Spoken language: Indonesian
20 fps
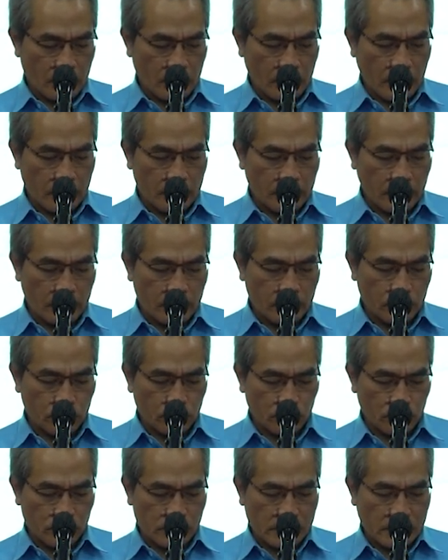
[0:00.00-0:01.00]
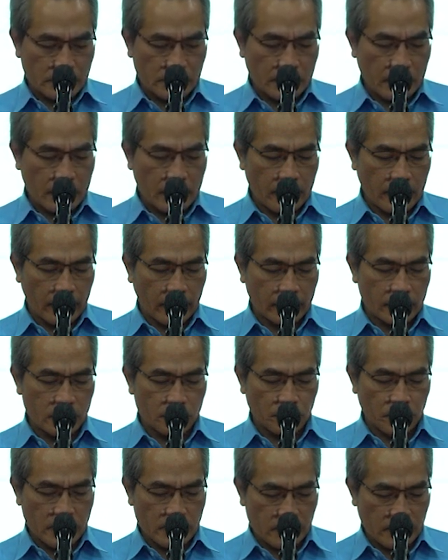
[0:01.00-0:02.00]
Karena itu secara
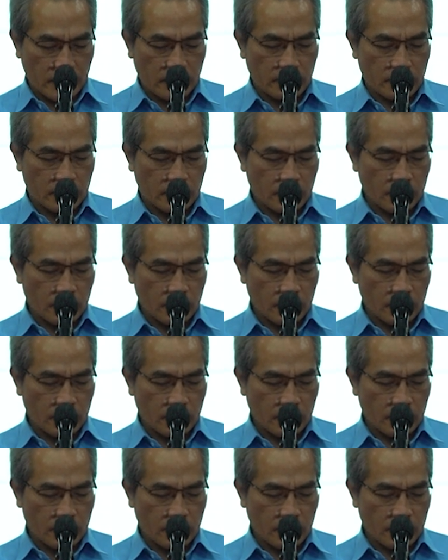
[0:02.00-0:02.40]
eksplisit